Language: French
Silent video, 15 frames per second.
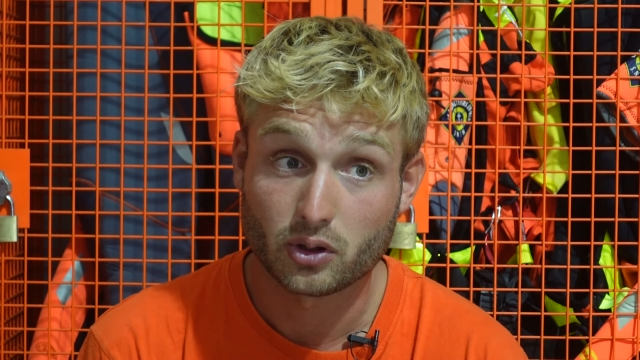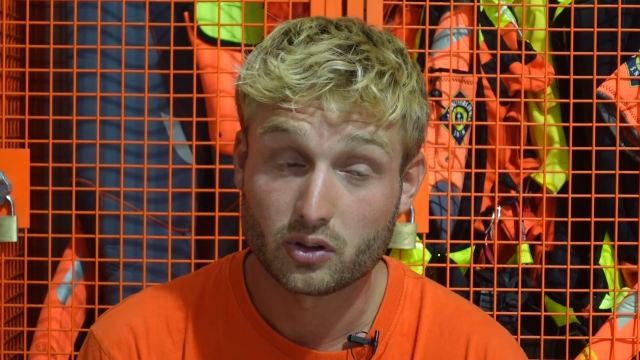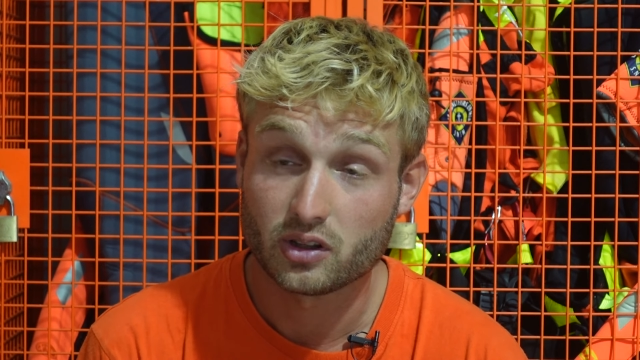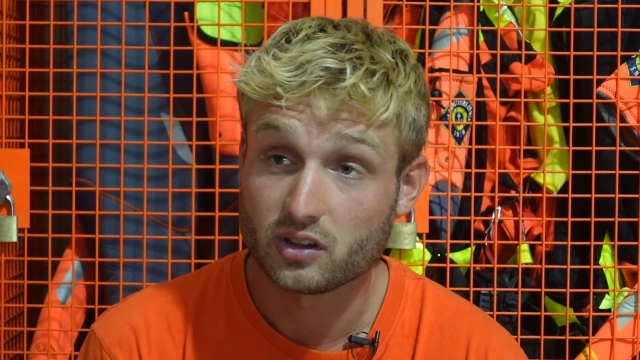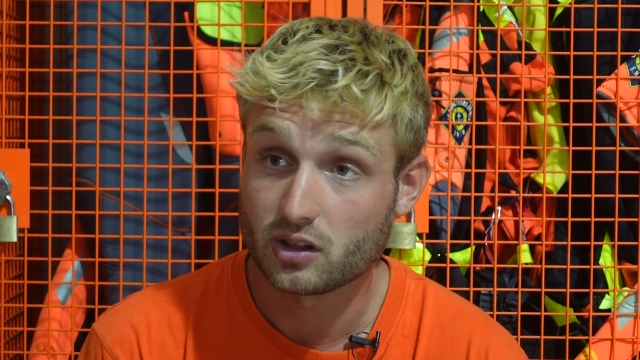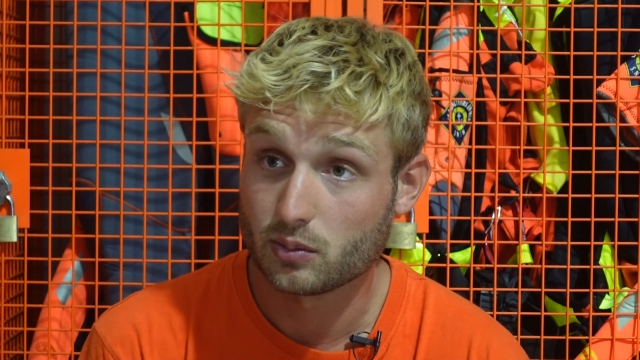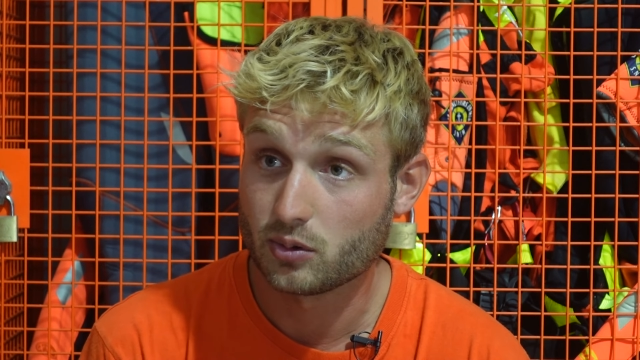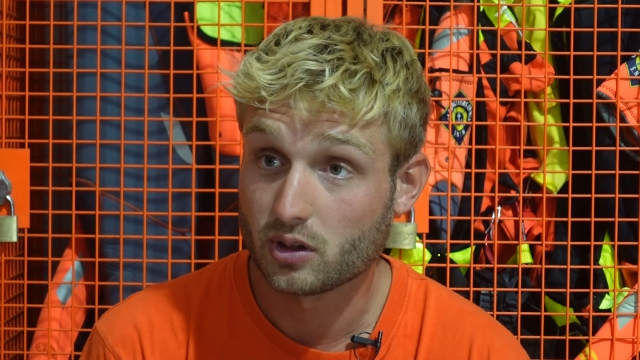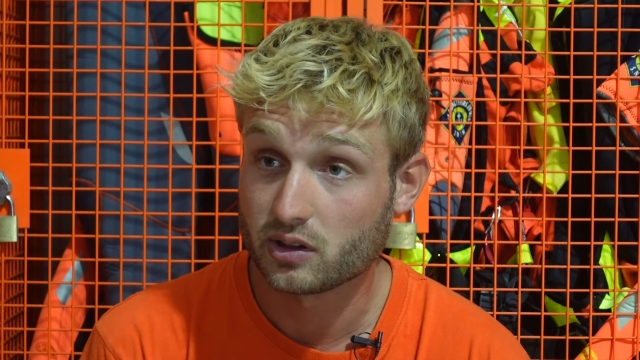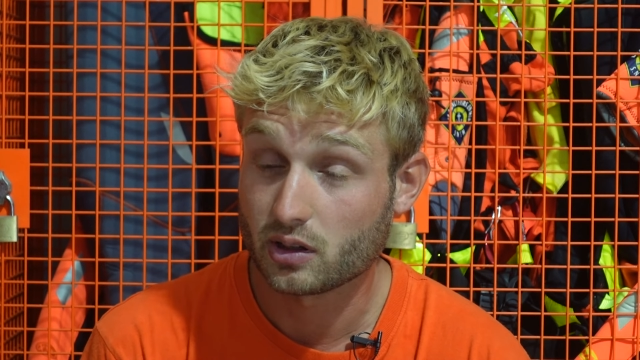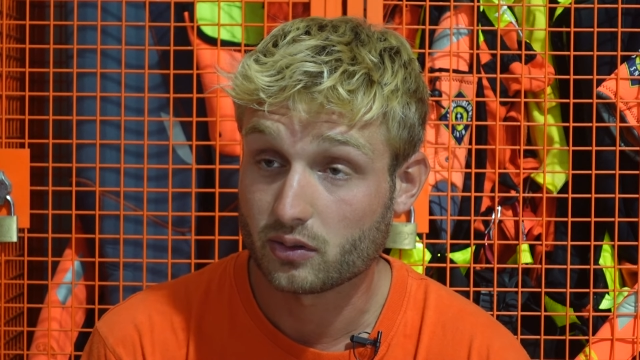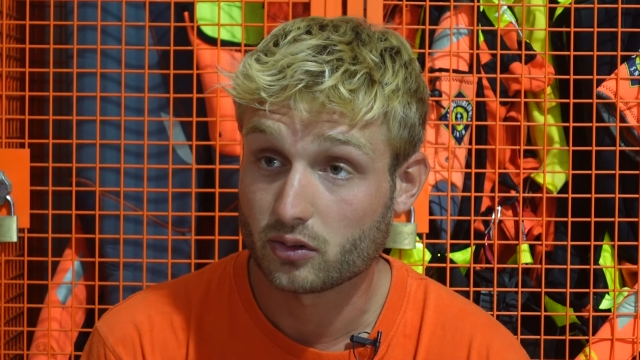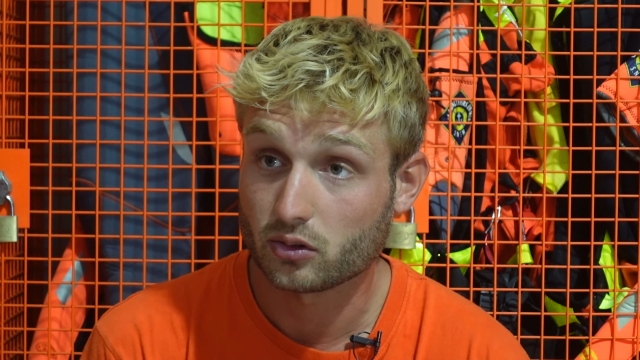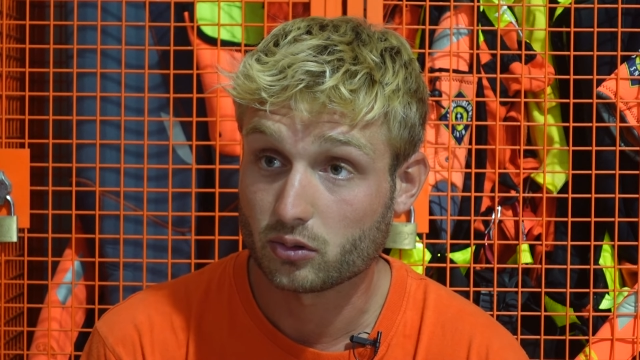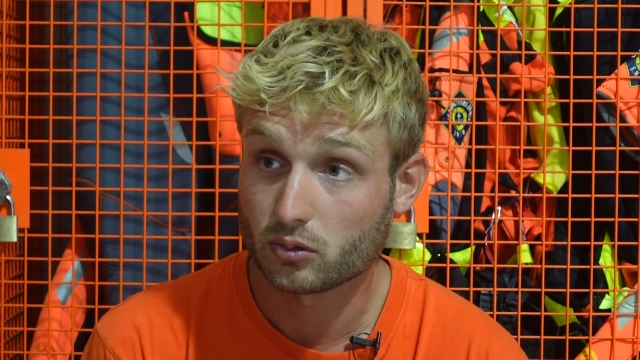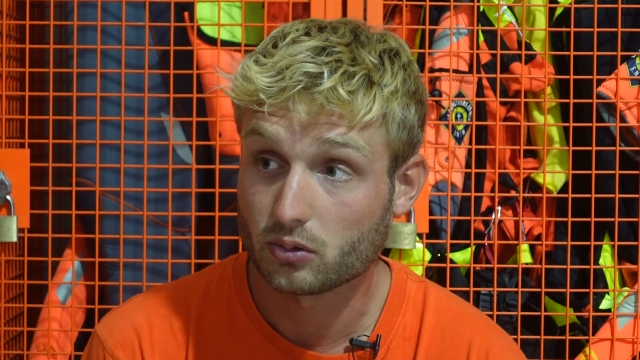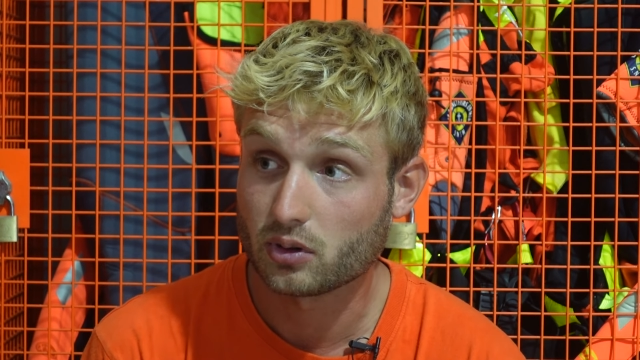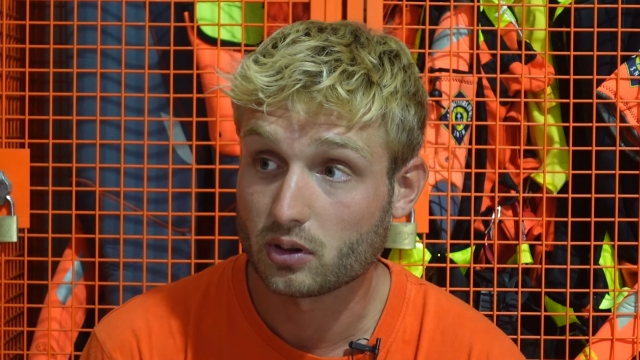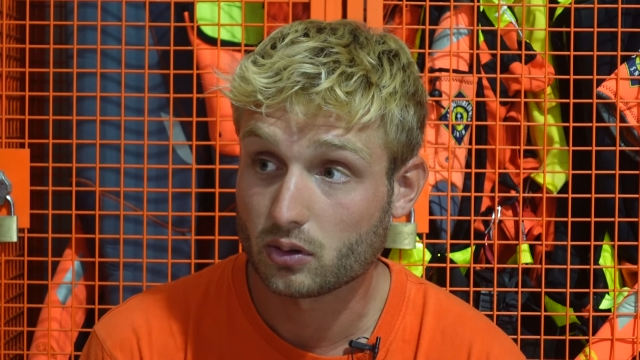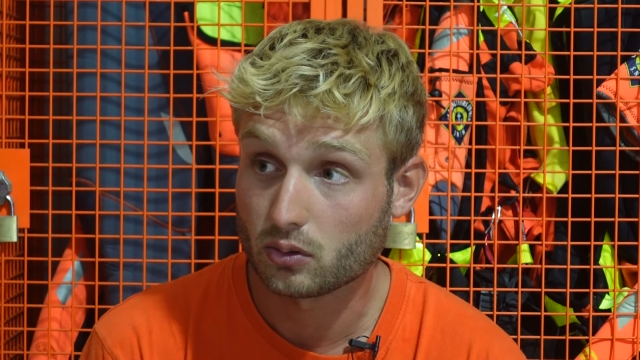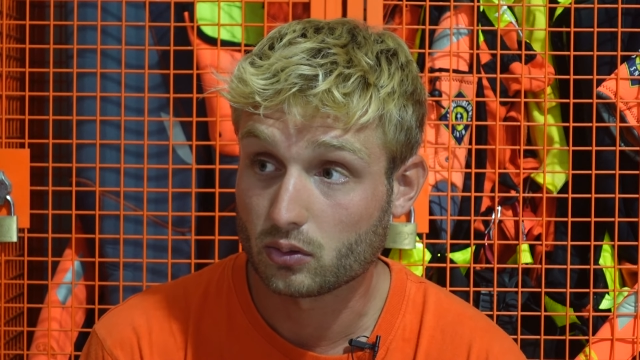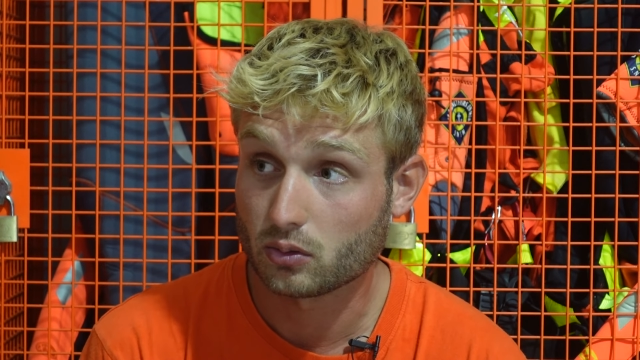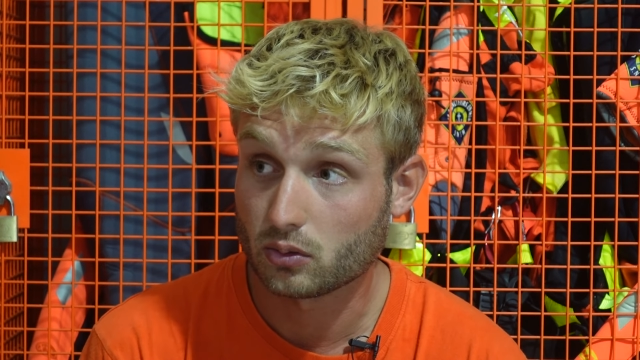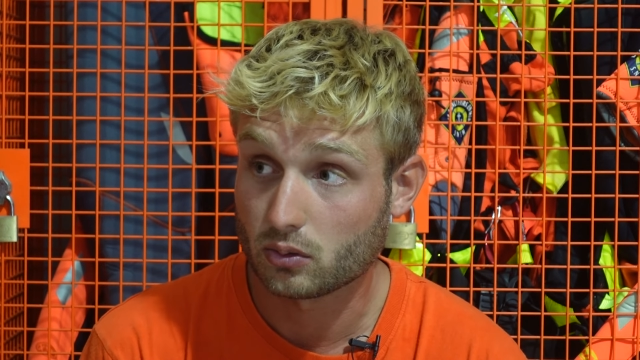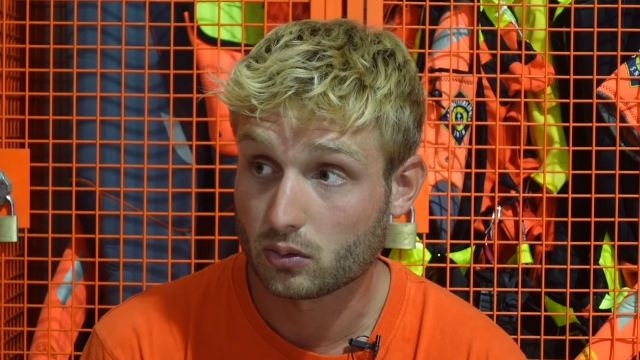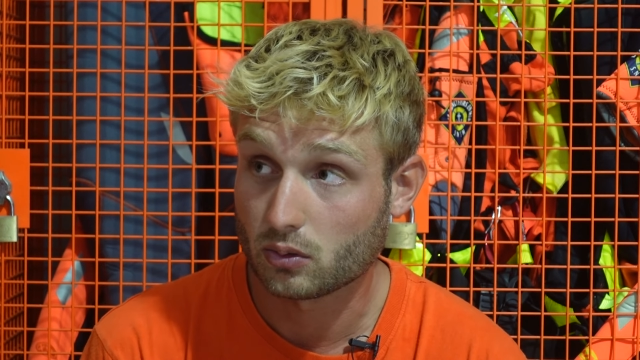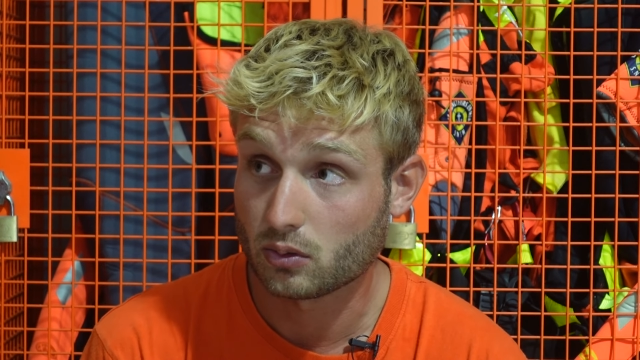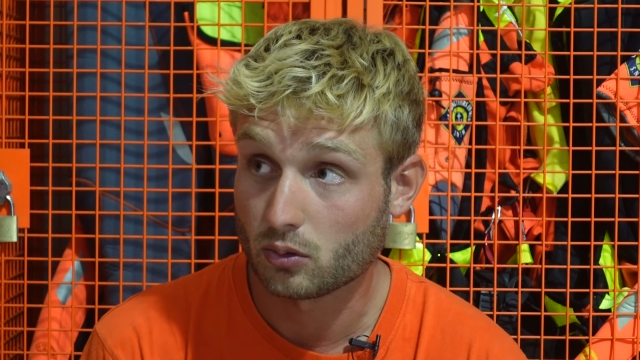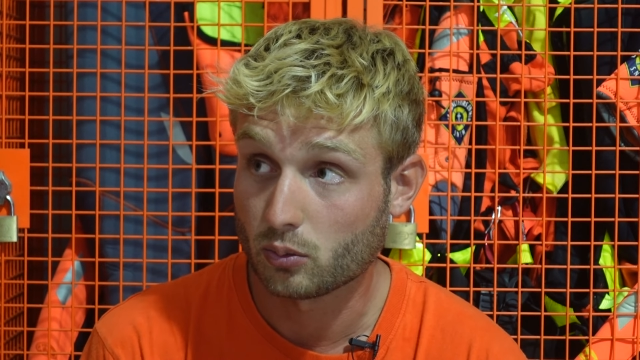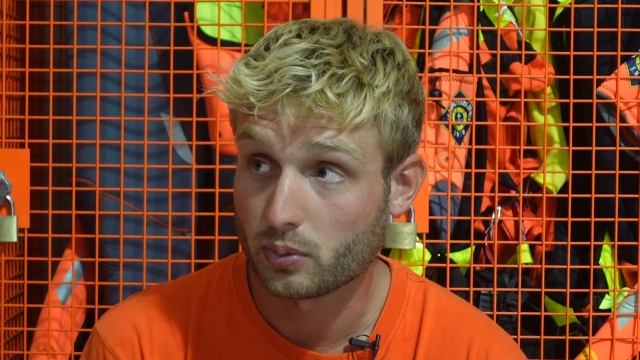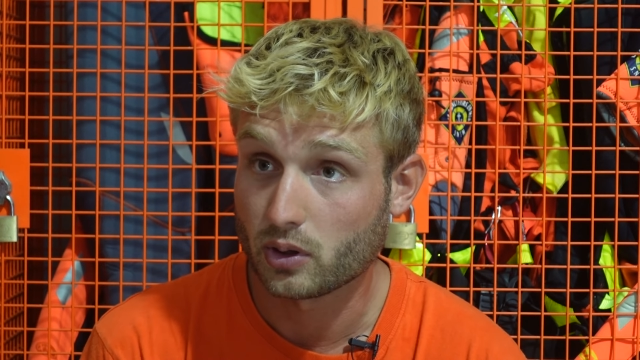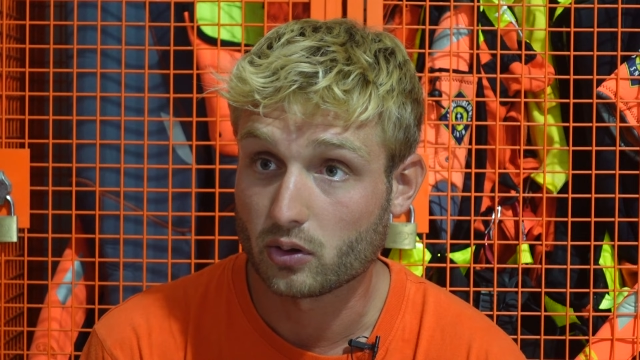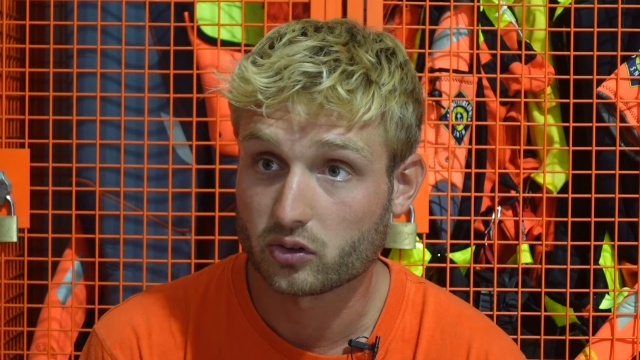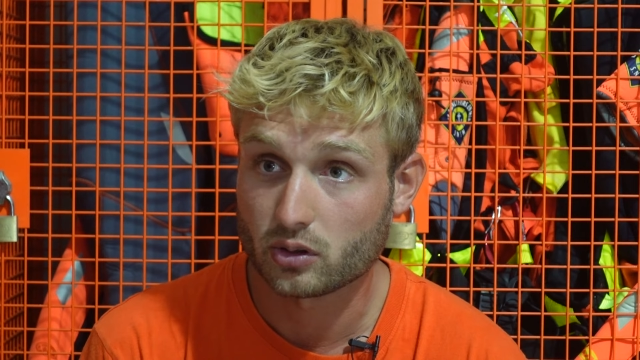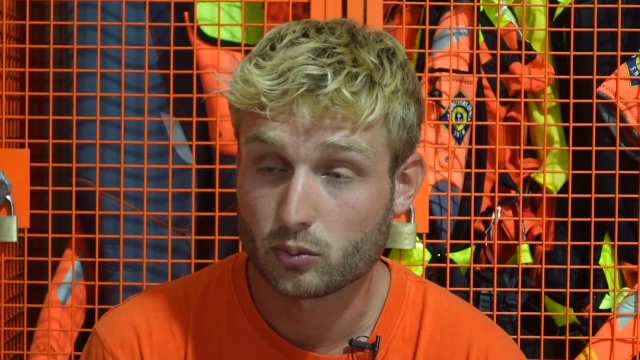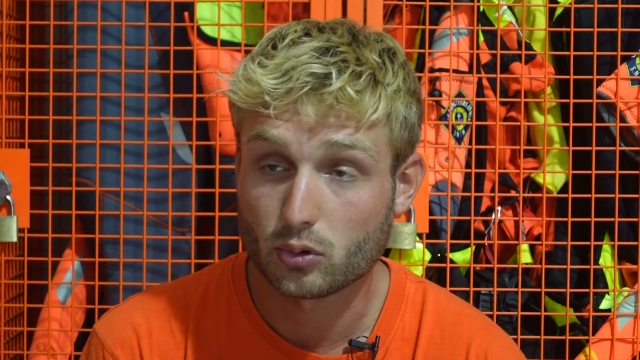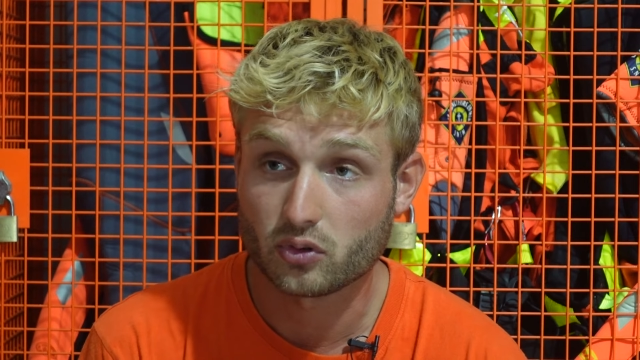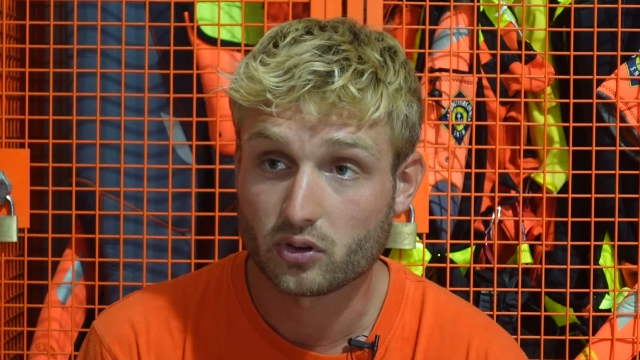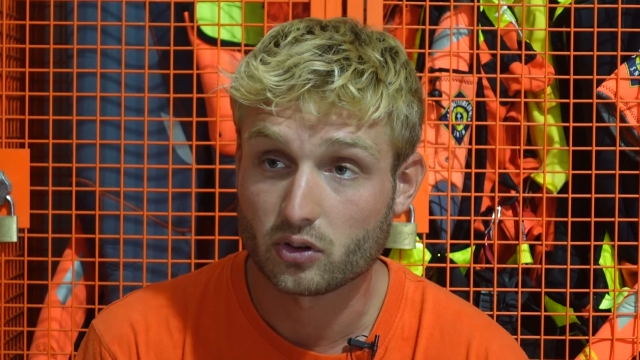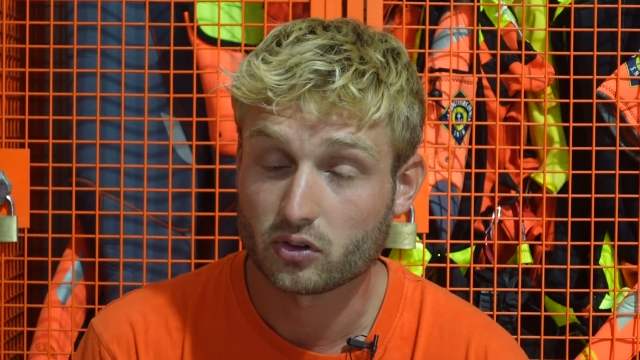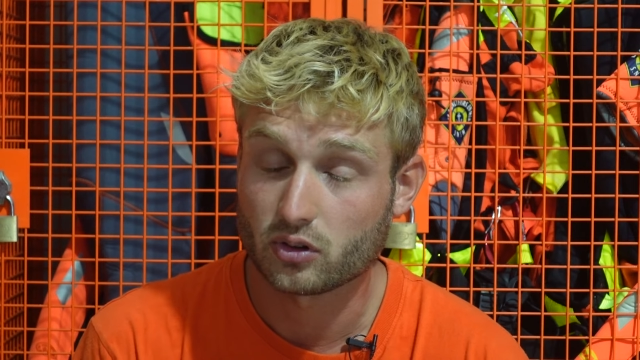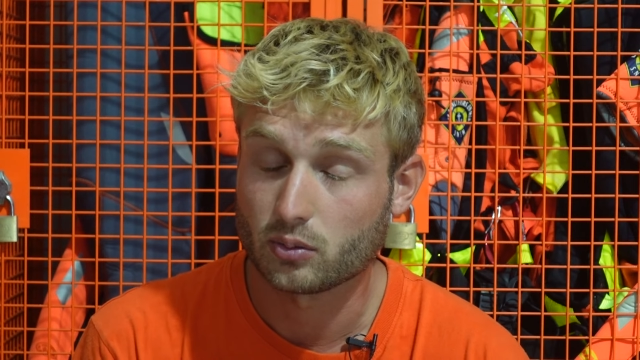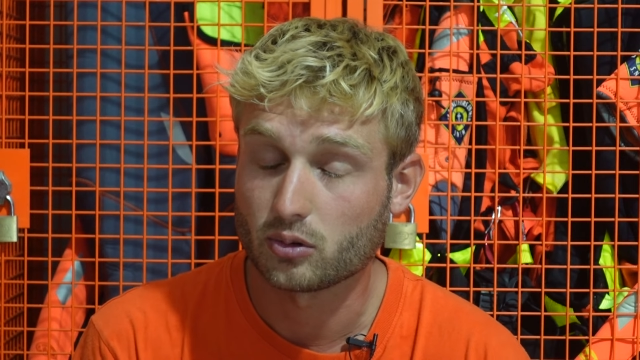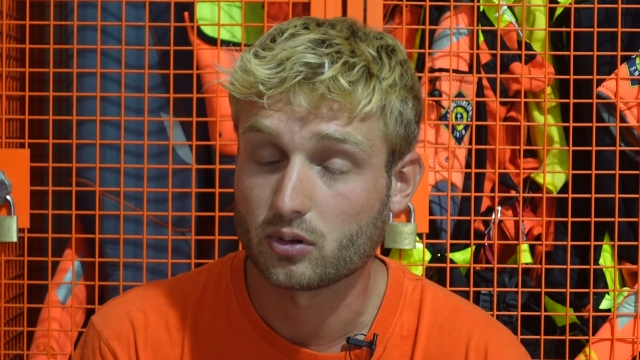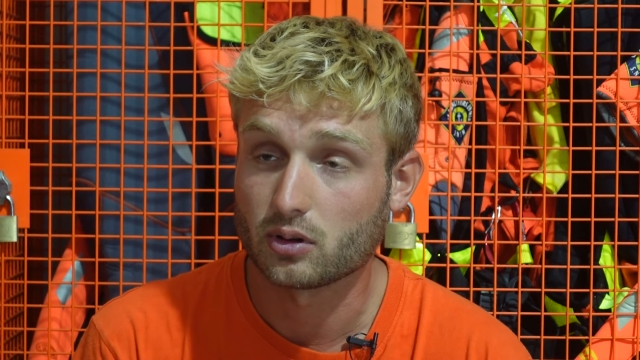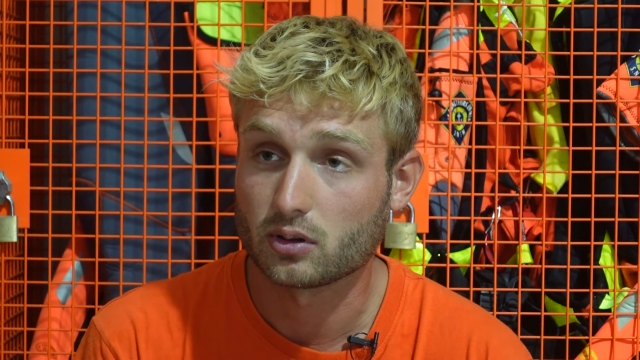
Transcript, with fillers: est une équipe d'intervention et on, part ensemble, on vit ensemble.